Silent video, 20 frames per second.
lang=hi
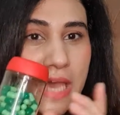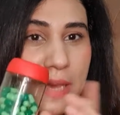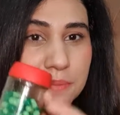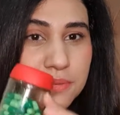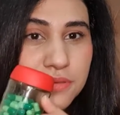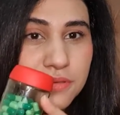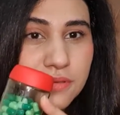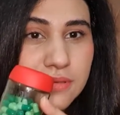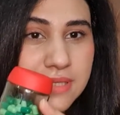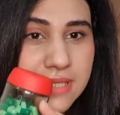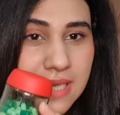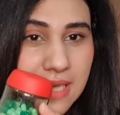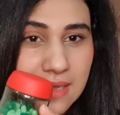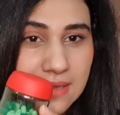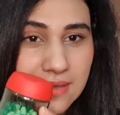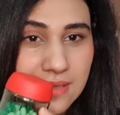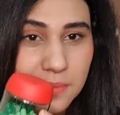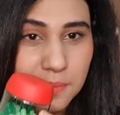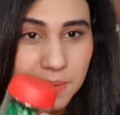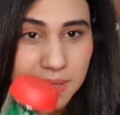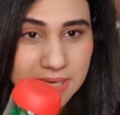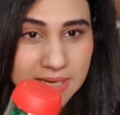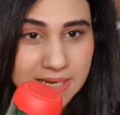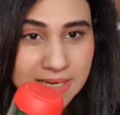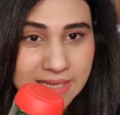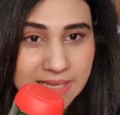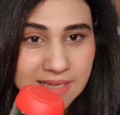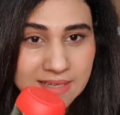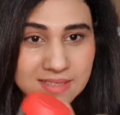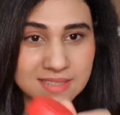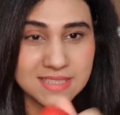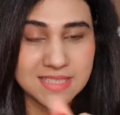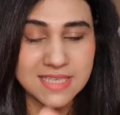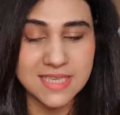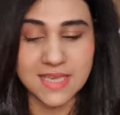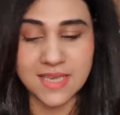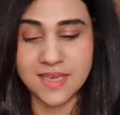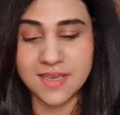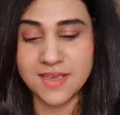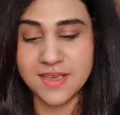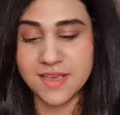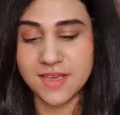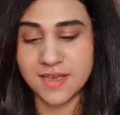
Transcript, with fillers: कैप्सूल्स के अंदर भर लिया ठीक है